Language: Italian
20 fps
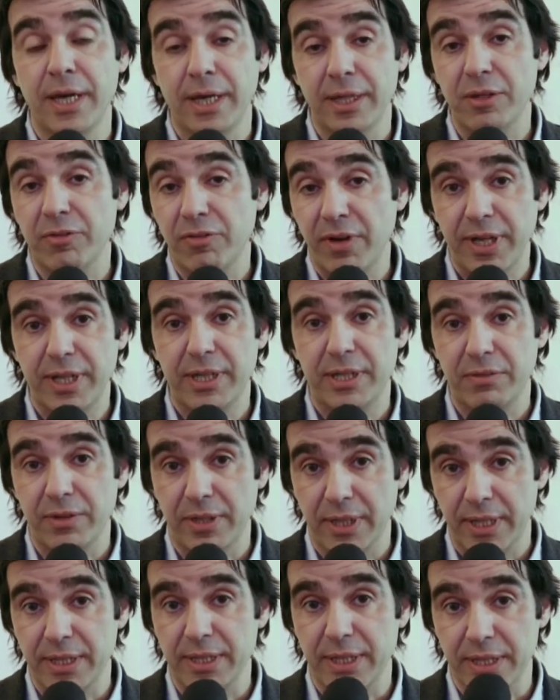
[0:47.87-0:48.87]
di fare
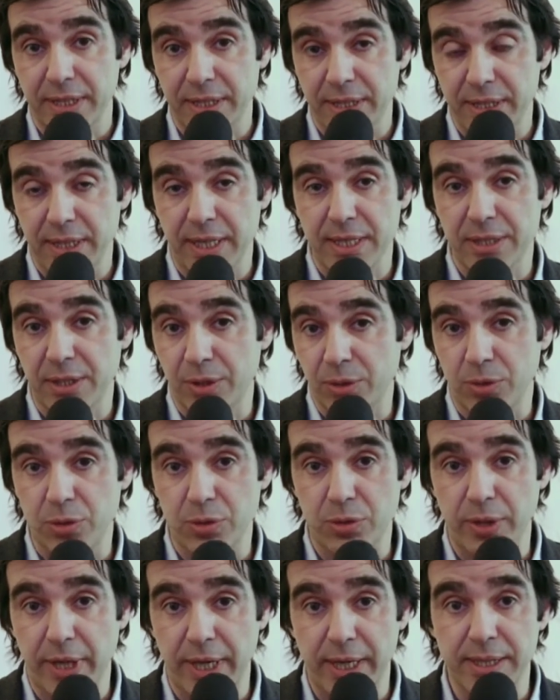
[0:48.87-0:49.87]
attività di assistenza e
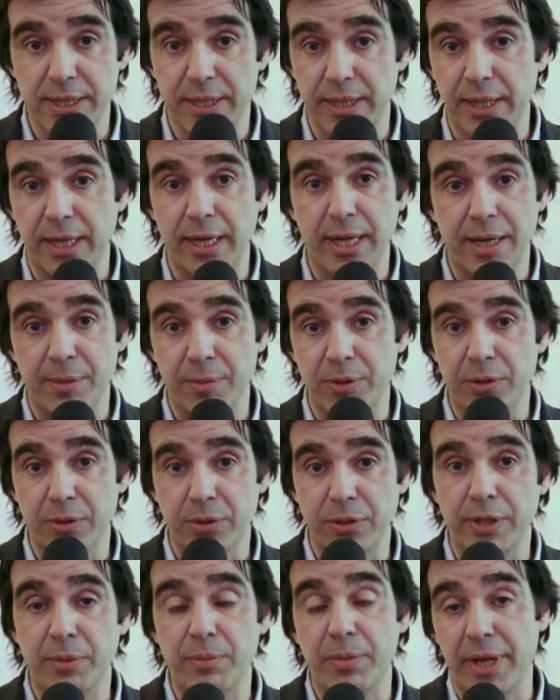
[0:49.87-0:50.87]
consulenza
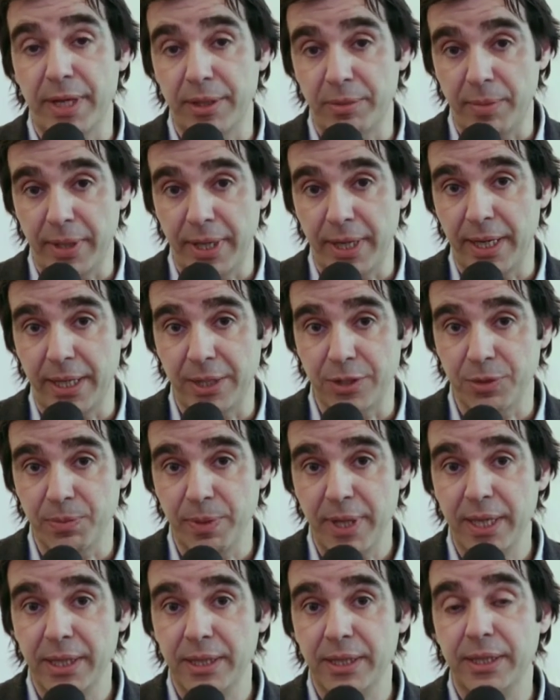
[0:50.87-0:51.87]
nell'ambito del brand management
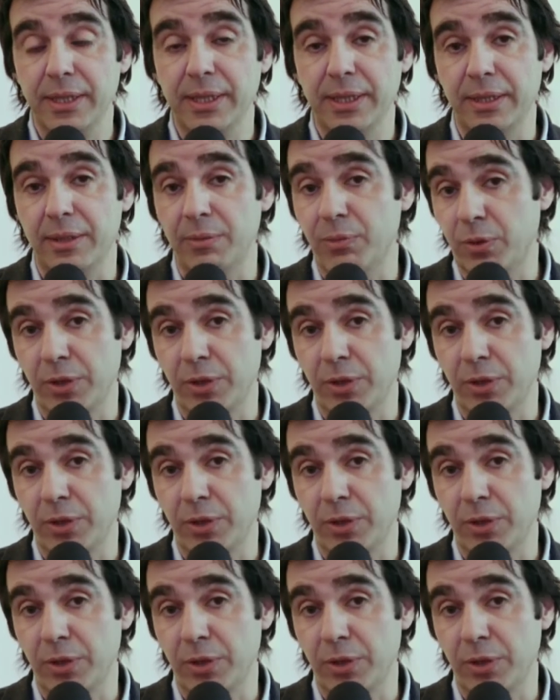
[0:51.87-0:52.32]
management, del,